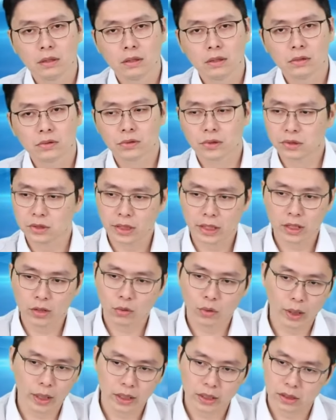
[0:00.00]
所以这一
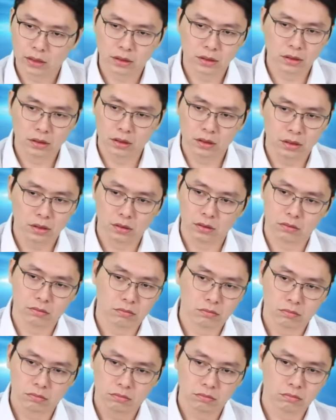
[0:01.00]
块也是一个
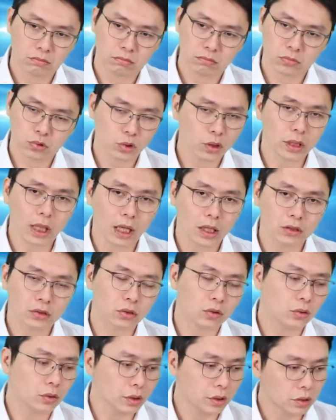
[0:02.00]
最大的
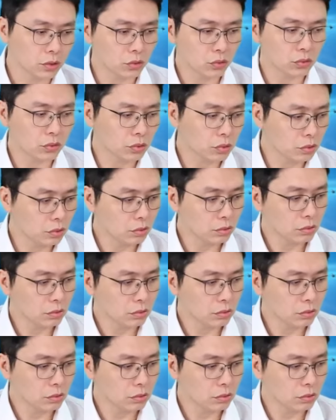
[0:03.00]
受惠的族群。